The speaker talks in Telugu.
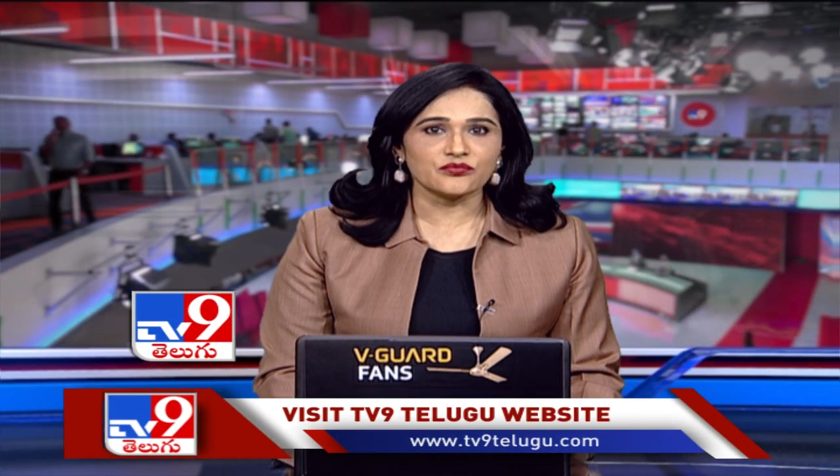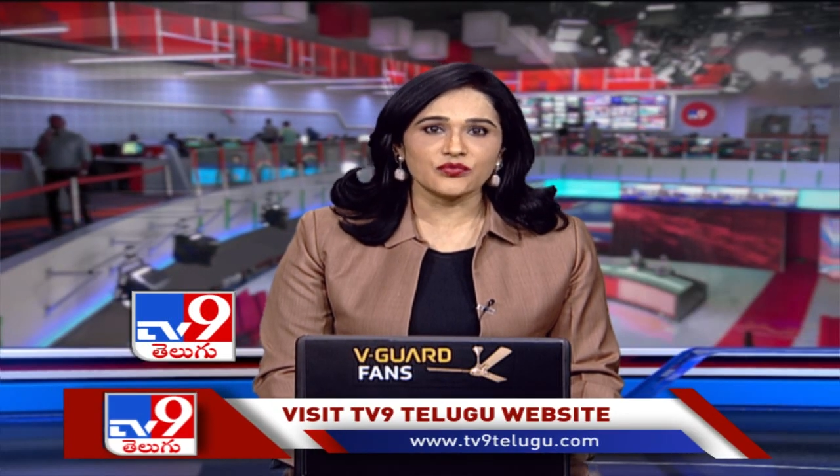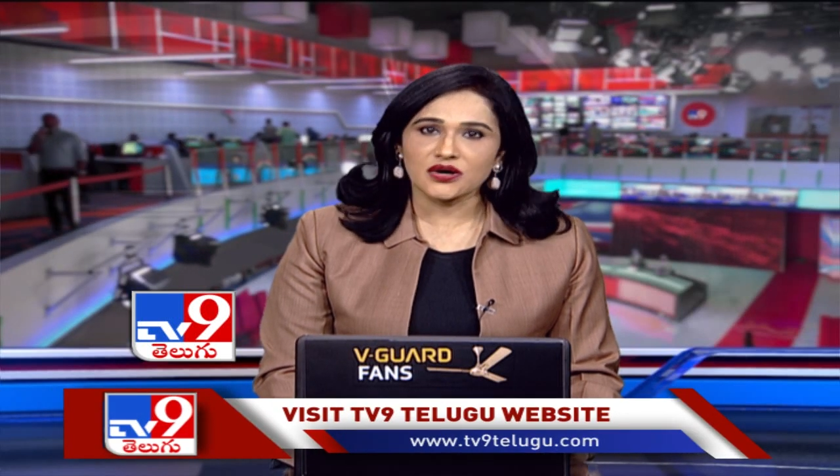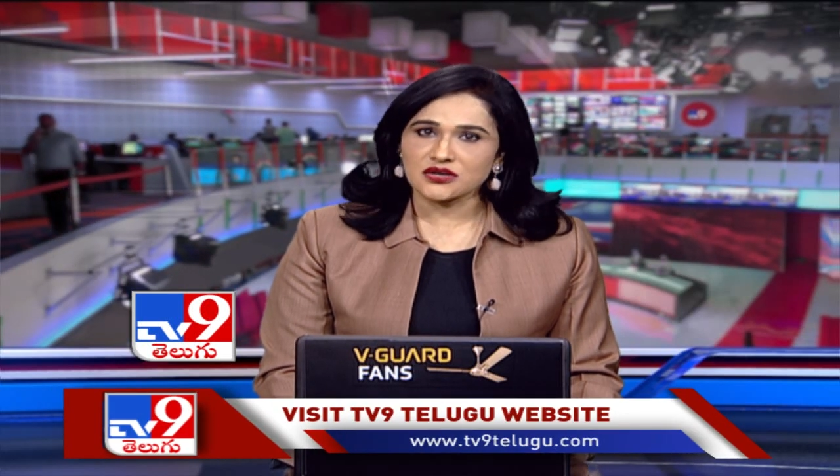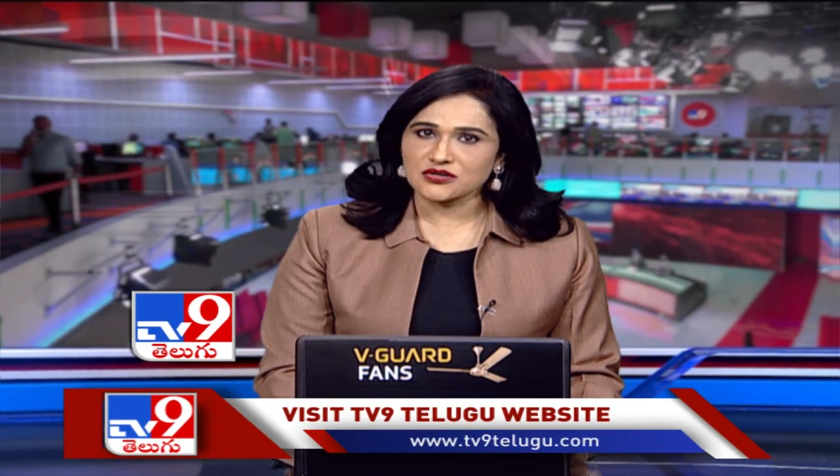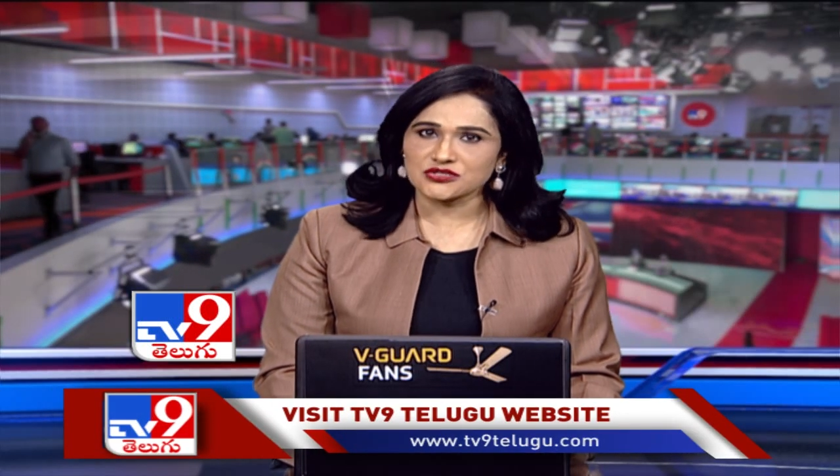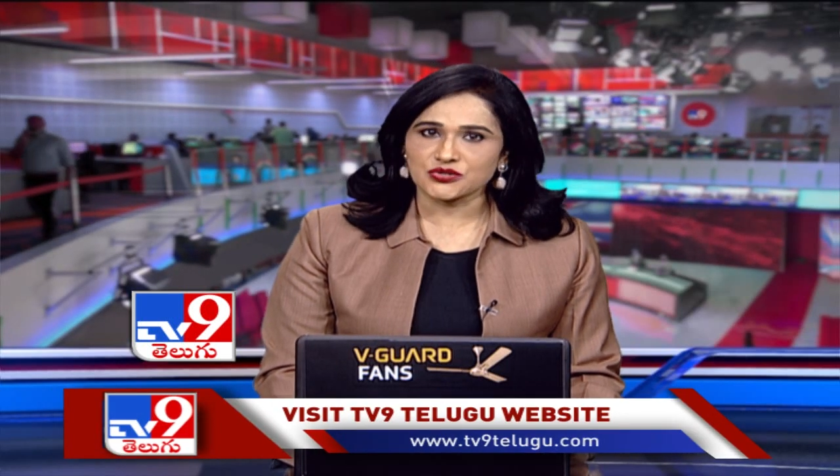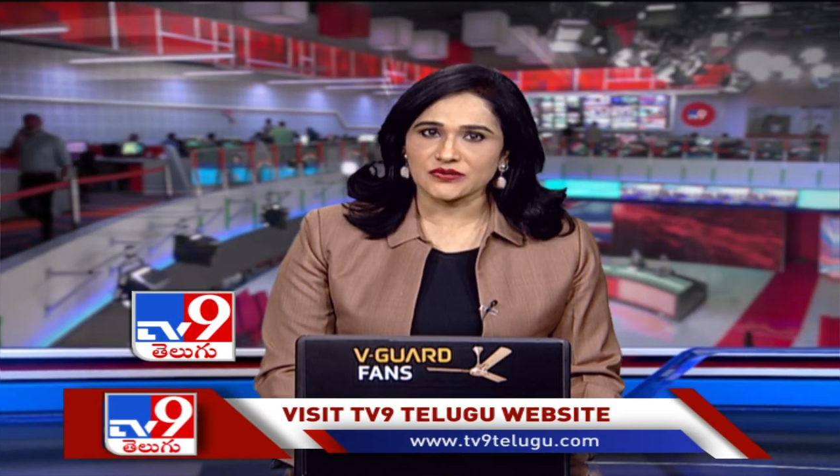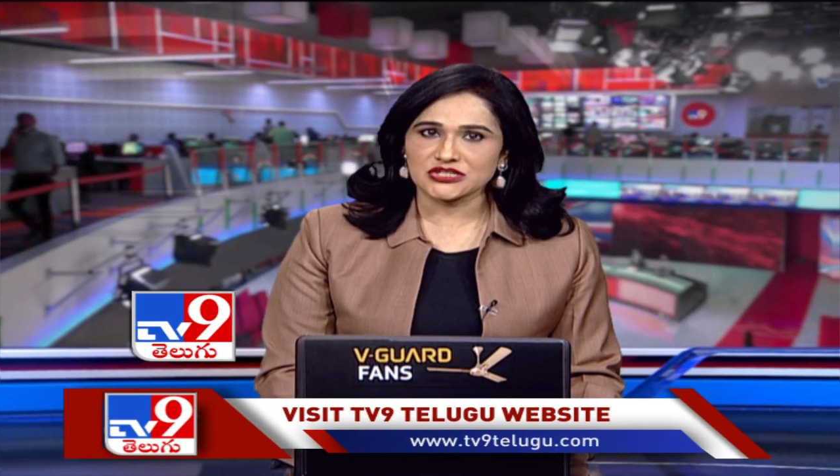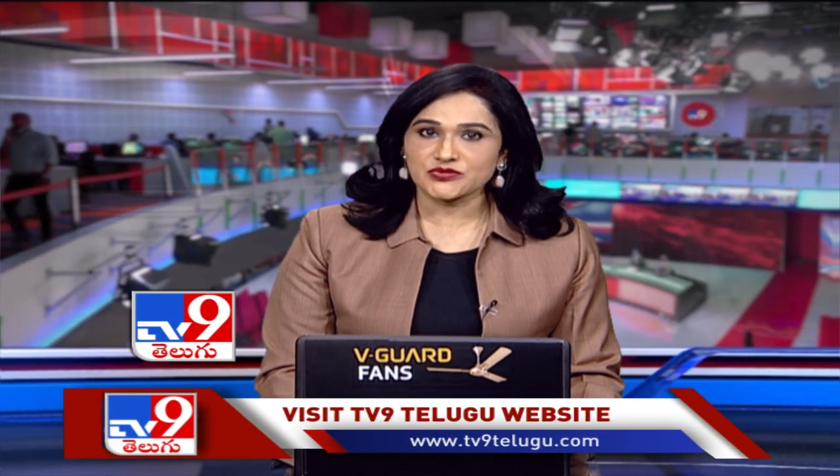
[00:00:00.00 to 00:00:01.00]
వార్
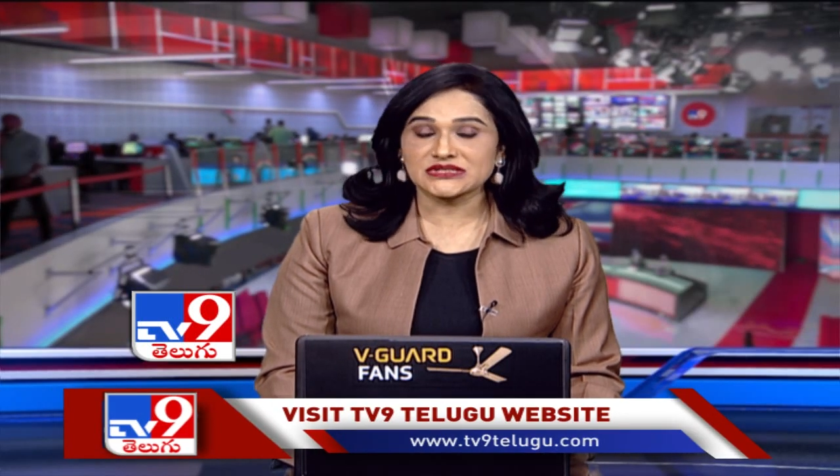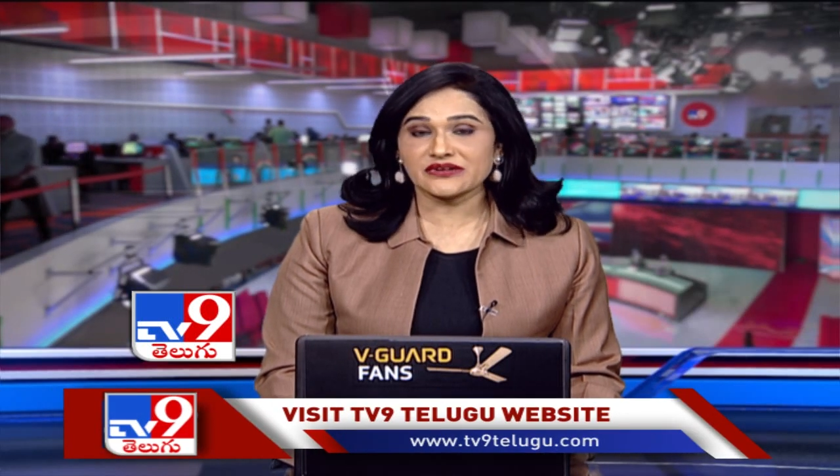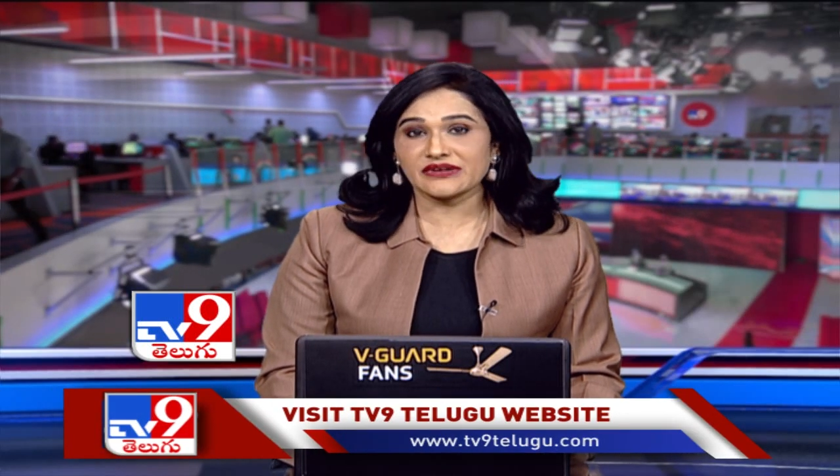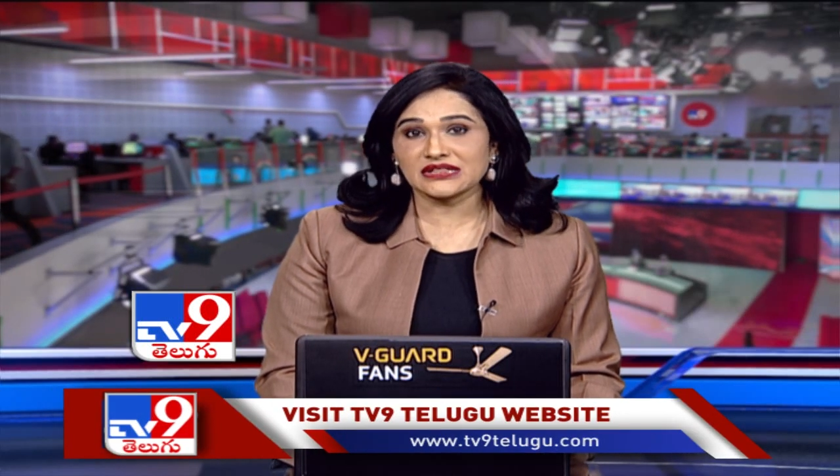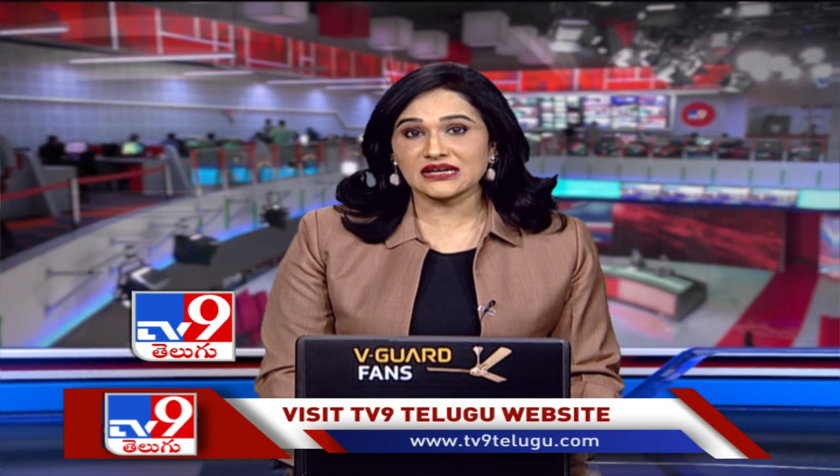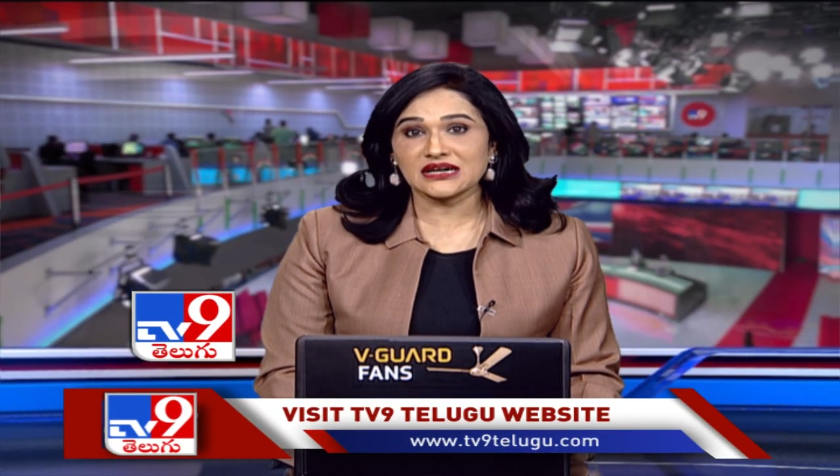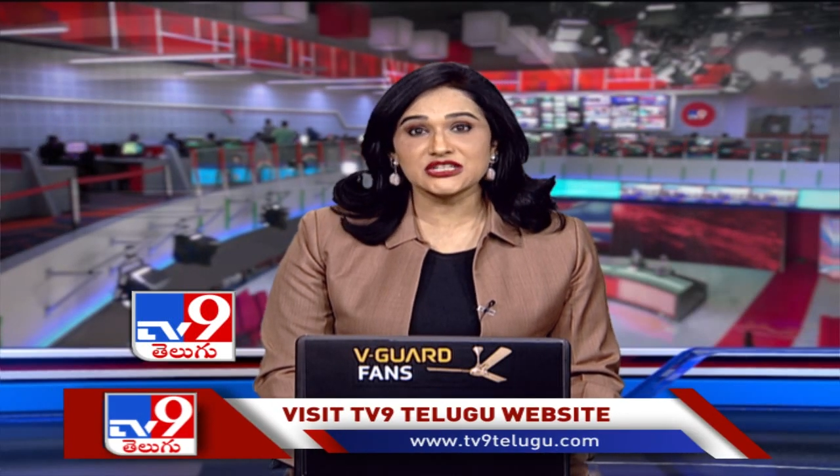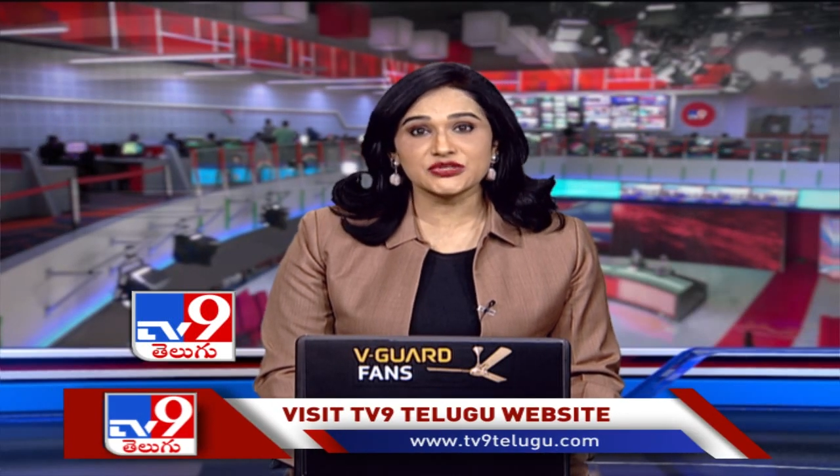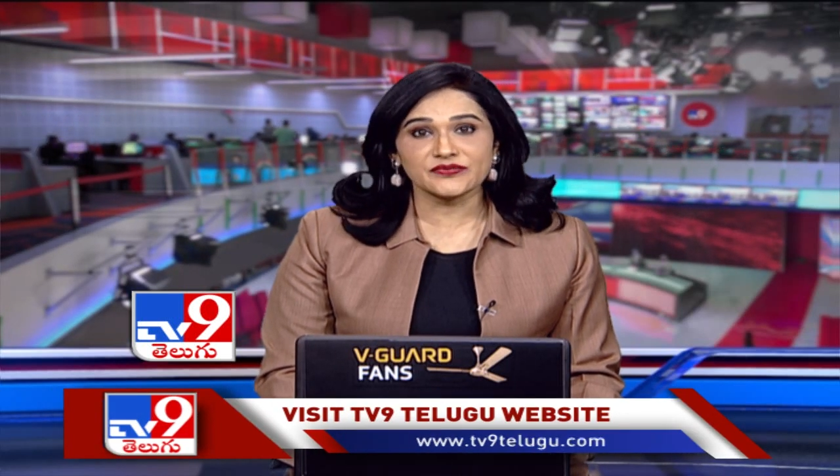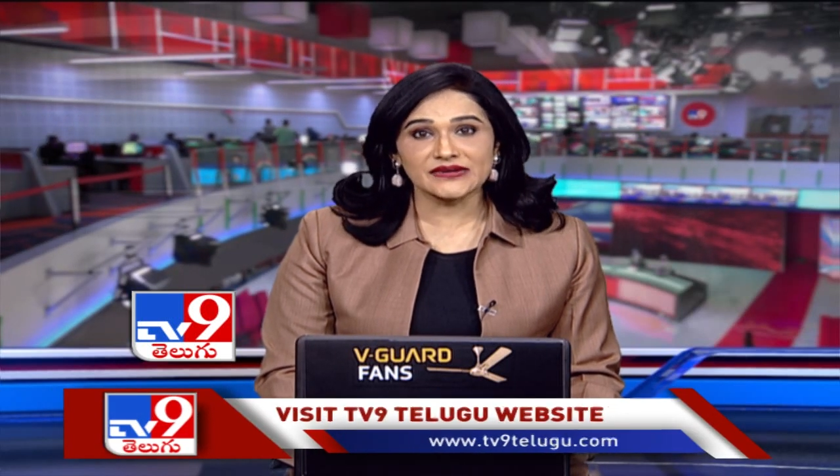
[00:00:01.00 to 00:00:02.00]
నడుస్తోంది ట్విట్టర్ వేదికగా
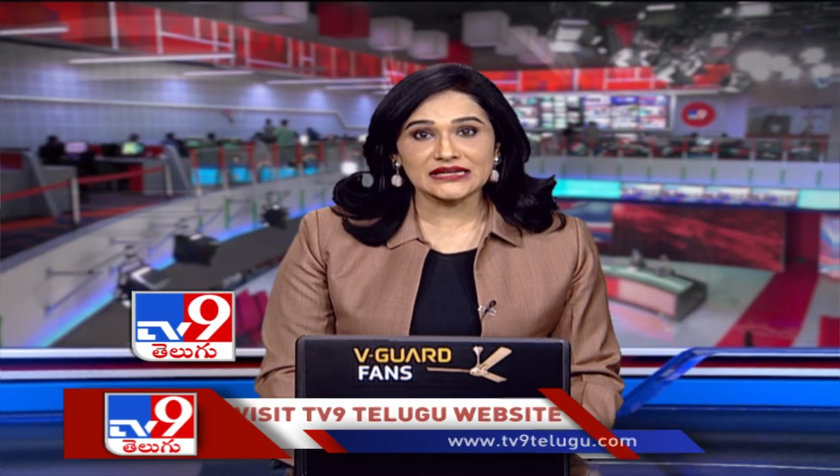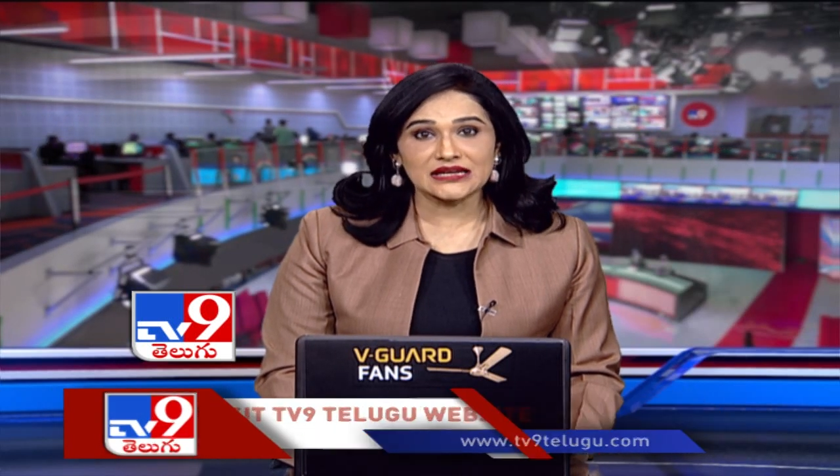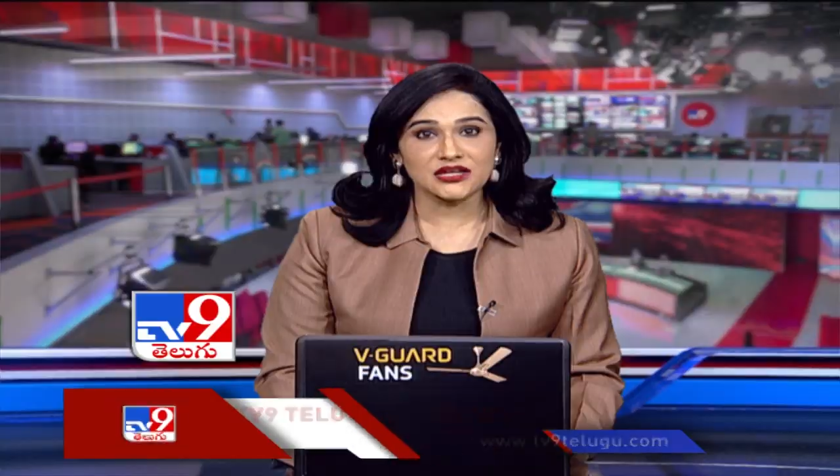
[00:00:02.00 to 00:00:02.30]
ట్వీట్ల